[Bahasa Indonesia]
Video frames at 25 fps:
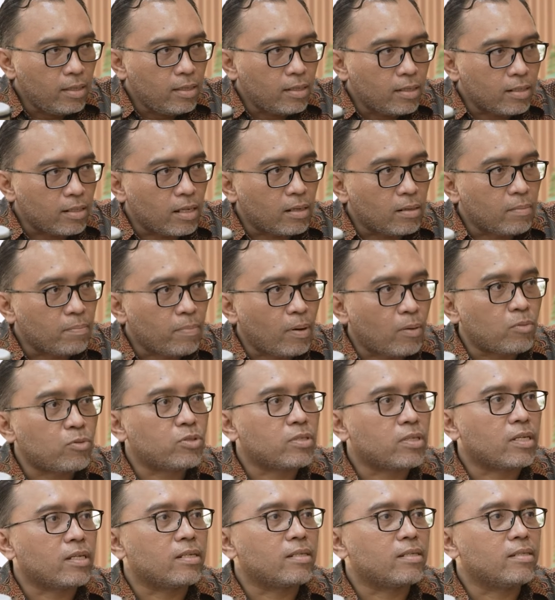dan Pak
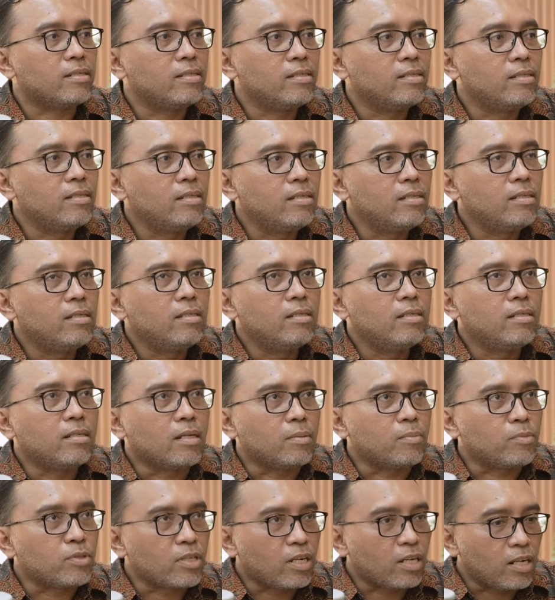Hussein. Mm -hmm
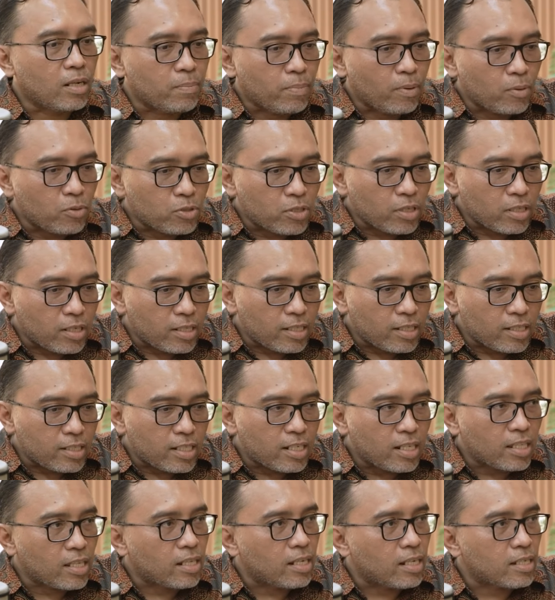namun karena Pausen istri
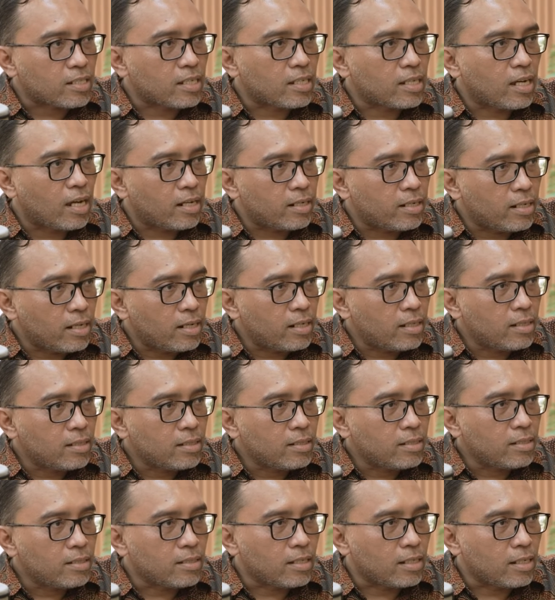dan anaknya nggak ada
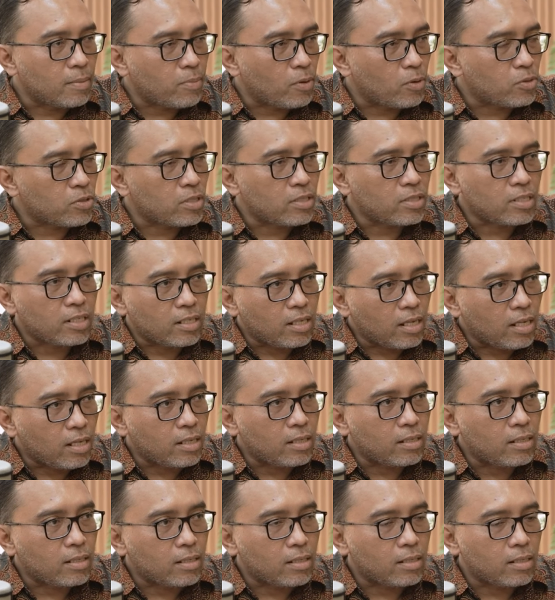hmm. jadi Pausen tidak
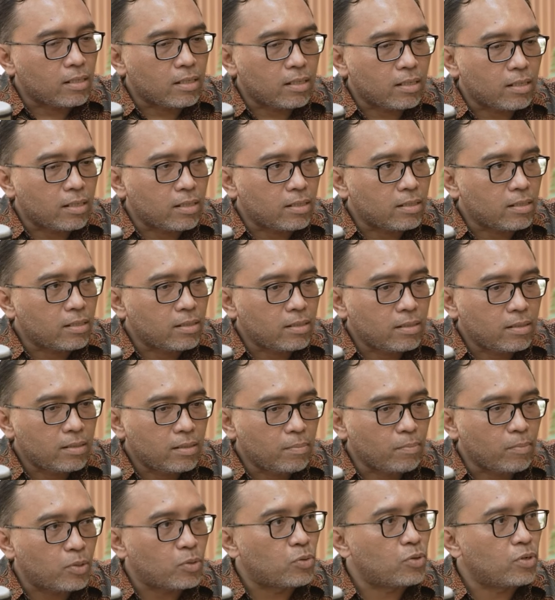uh,
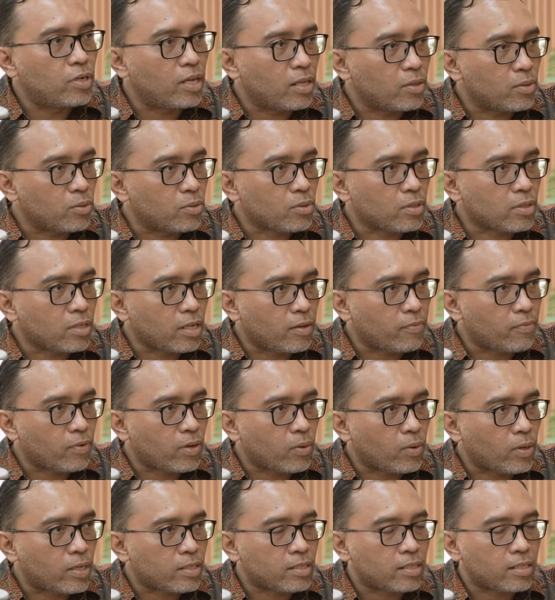menunda untuk
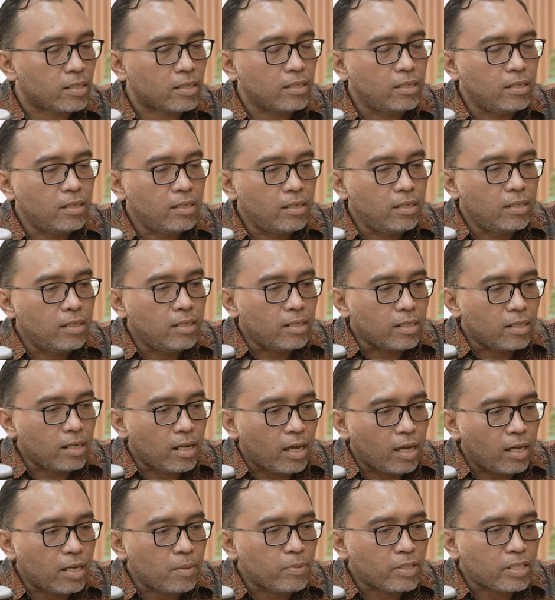dievakuasi hmm, hmm, hmm. nah
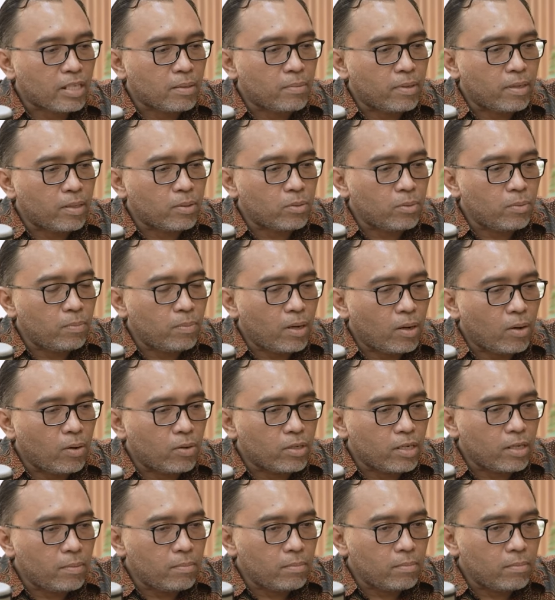hari pertama itu
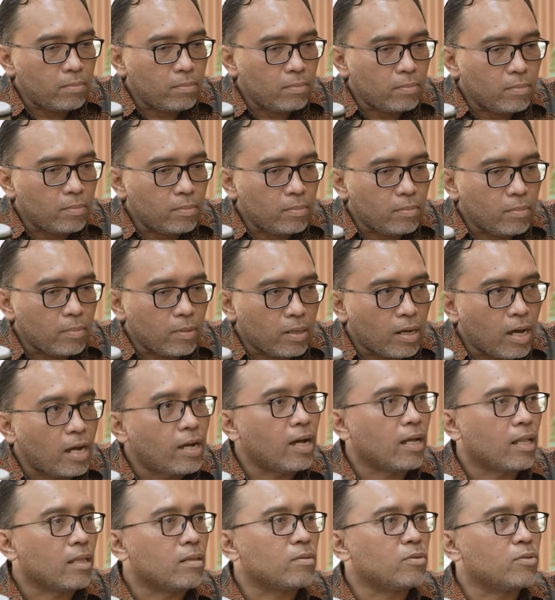bangunin
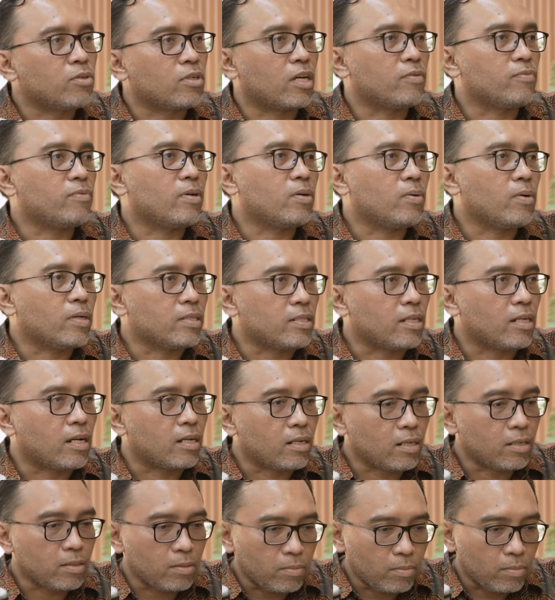gagal untuk evakuasi
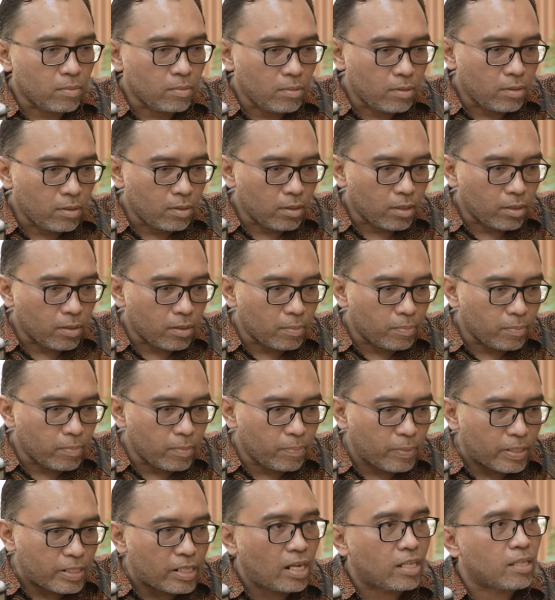karena yeah.
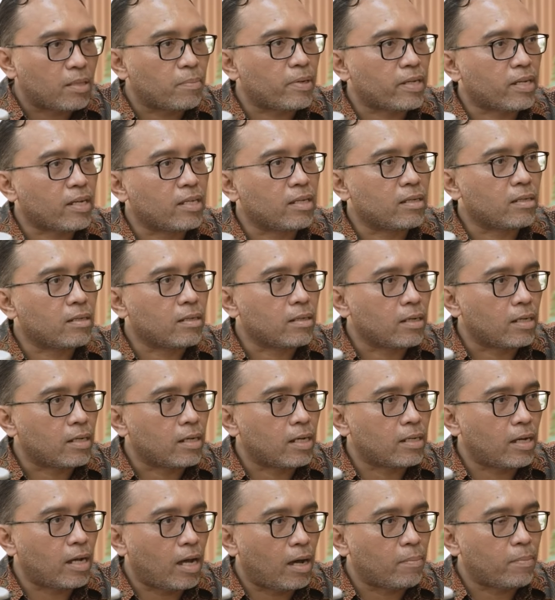perjalanan mereka
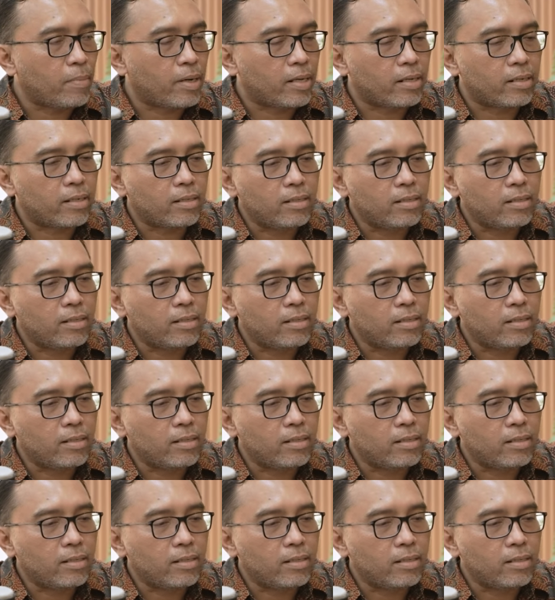nggak aman